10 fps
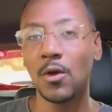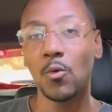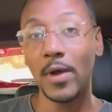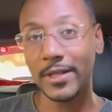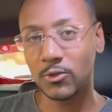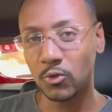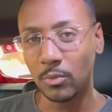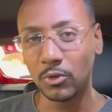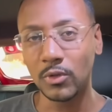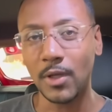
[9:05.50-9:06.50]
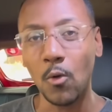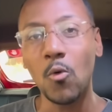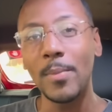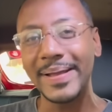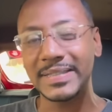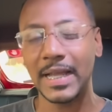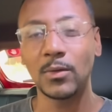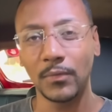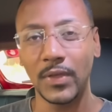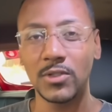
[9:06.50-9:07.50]
o resumo do que eu comecei
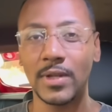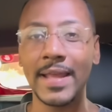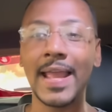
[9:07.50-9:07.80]
no vídeo, né?